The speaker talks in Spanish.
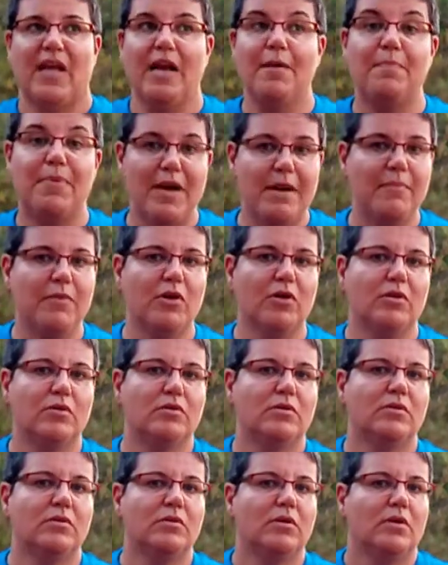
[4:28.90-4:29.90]
el premio
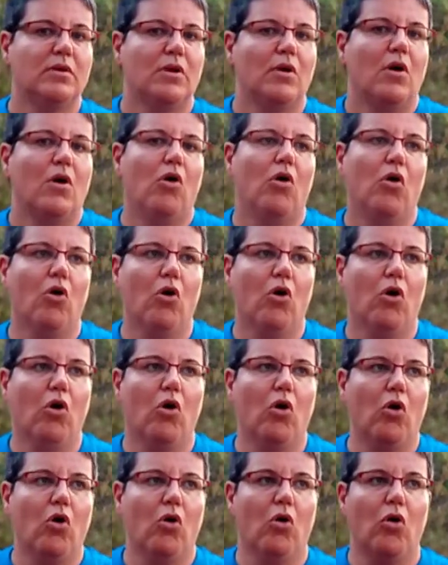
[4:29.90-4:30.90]

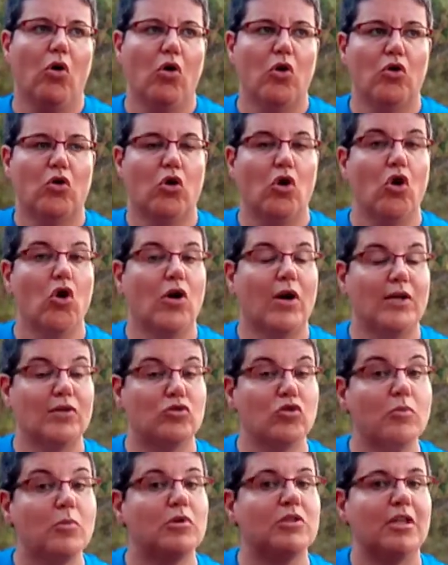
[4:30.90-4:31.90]
o, con lo que
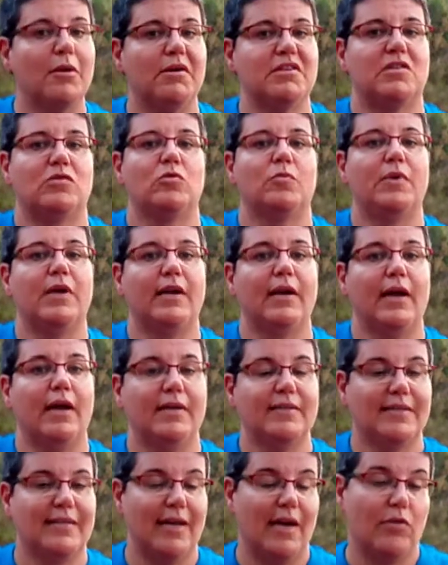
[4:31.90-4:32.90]
tú motivas a tu
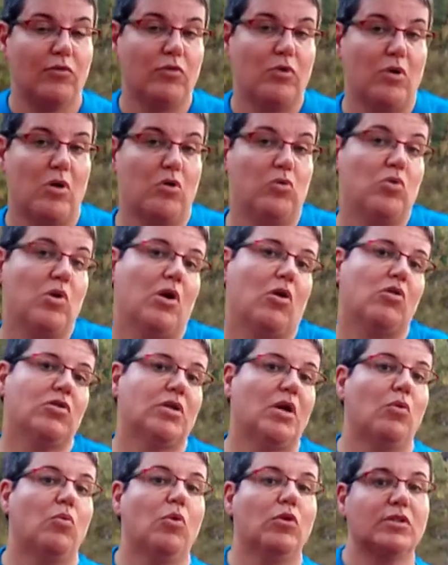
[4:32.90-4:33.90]
perra será una,
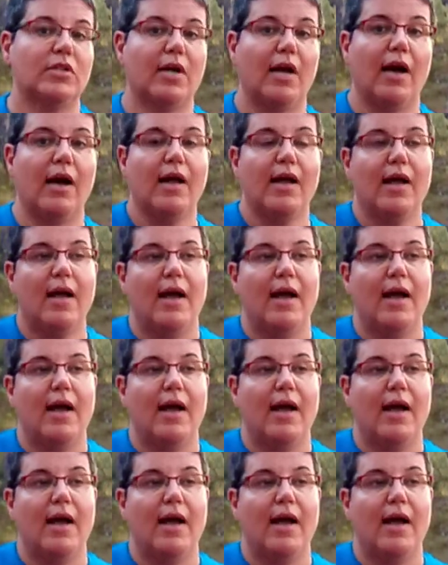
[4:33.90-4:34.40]
cosa u otra.